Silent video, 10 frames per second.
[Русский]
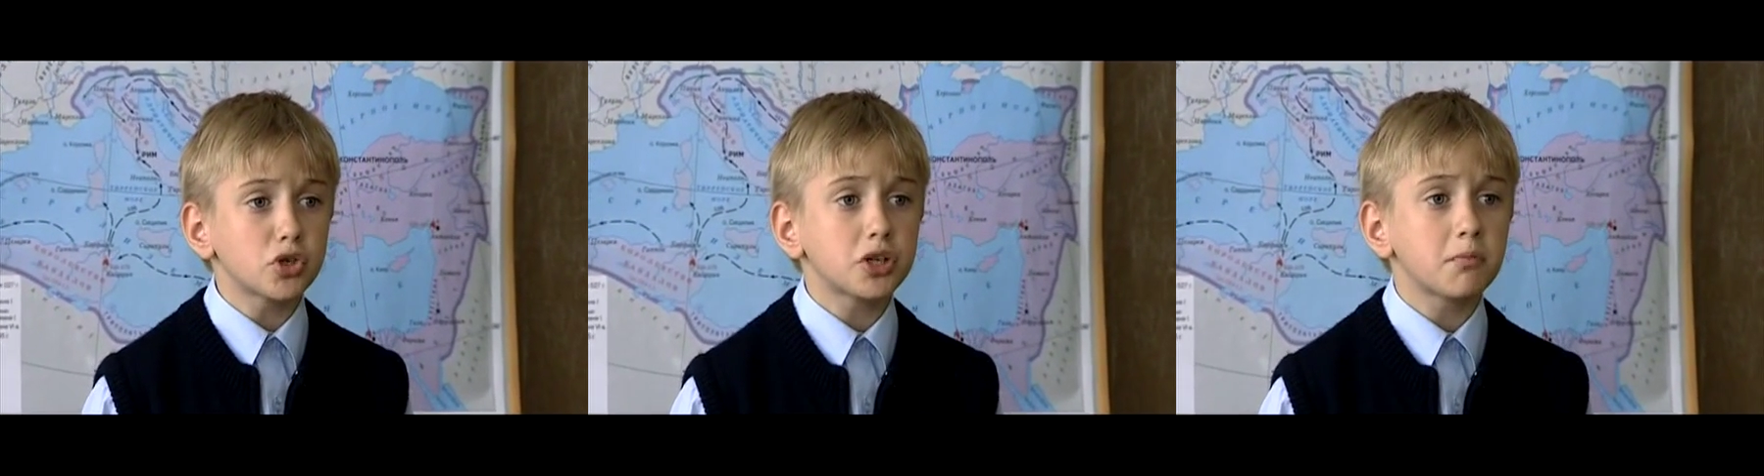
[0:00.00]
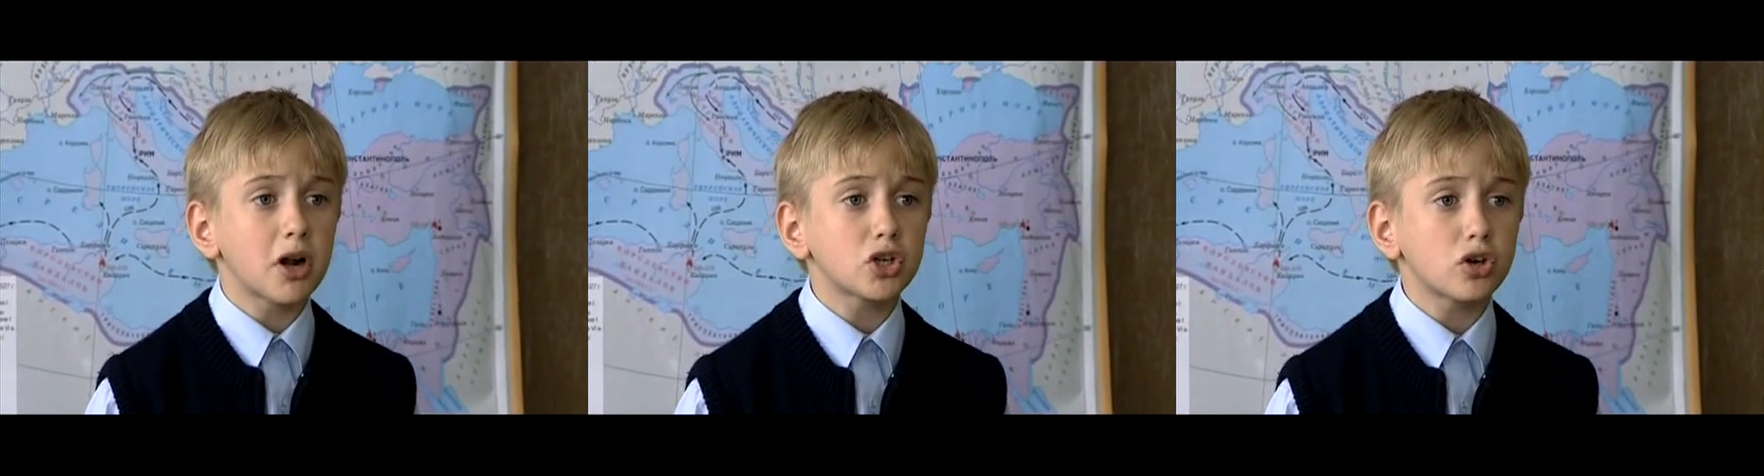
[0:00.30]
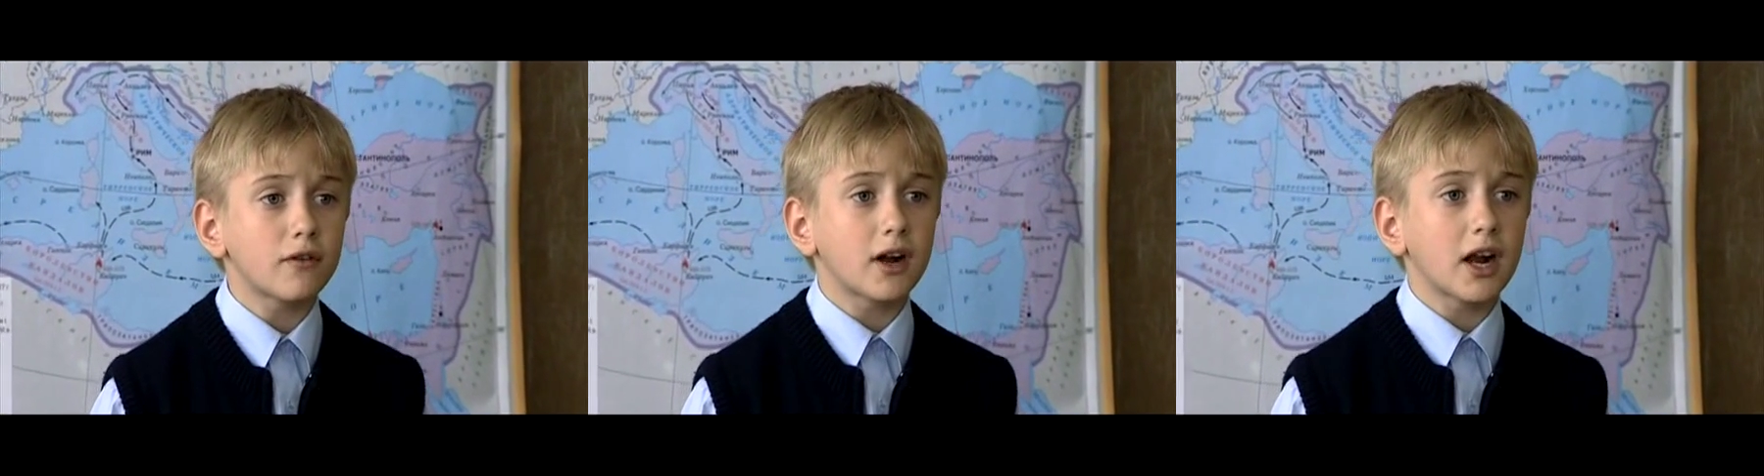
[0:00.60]
пушки
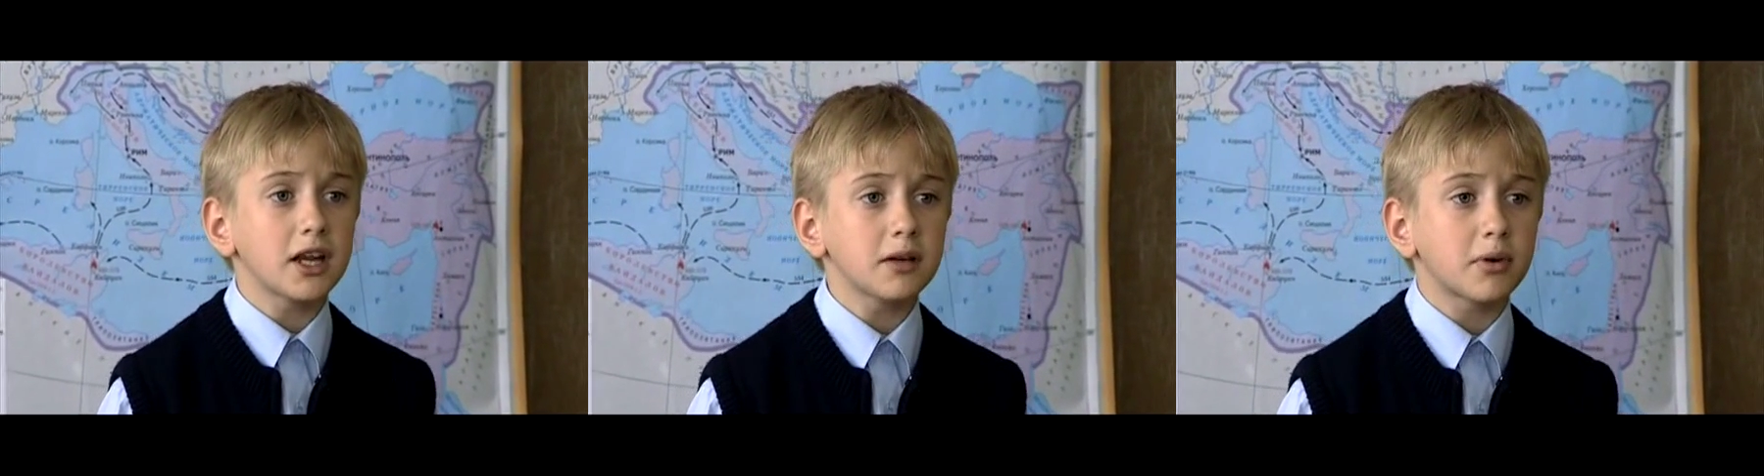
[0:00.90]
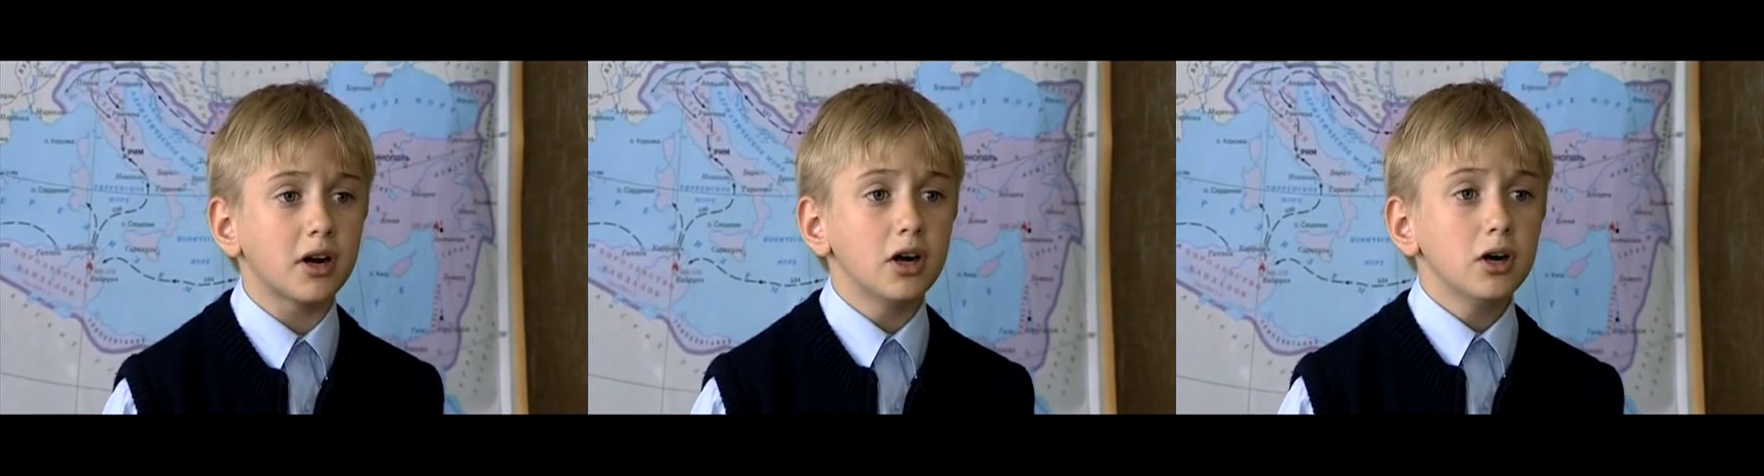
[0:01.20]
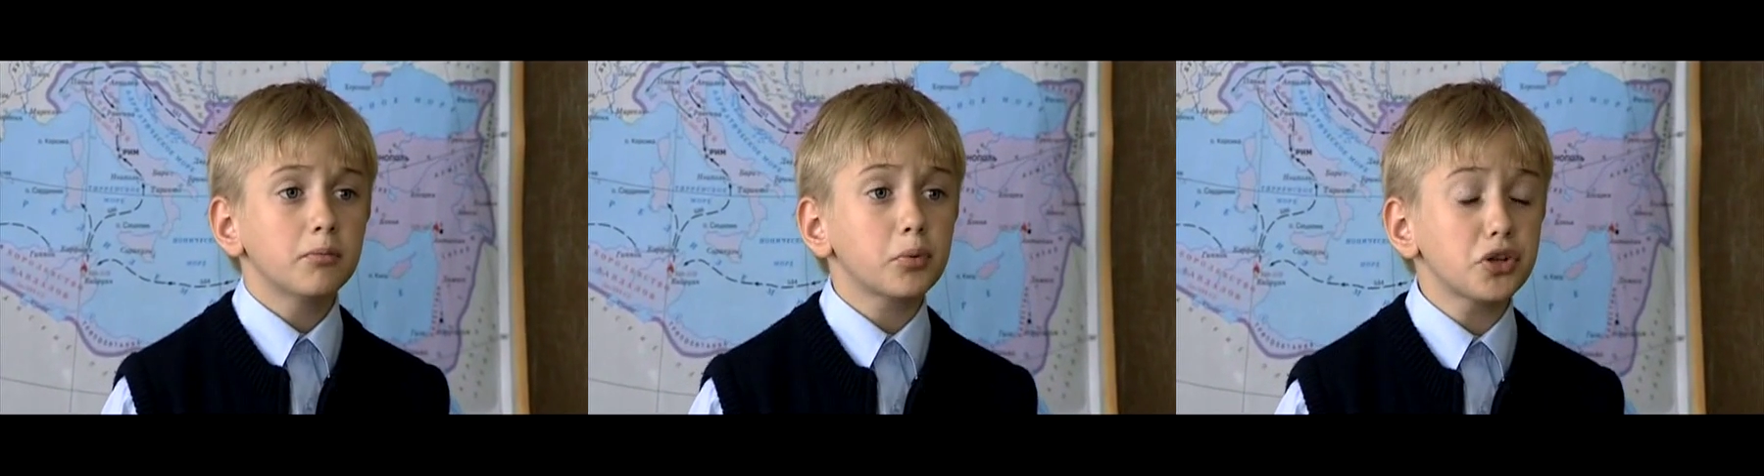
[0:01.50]
большого калибра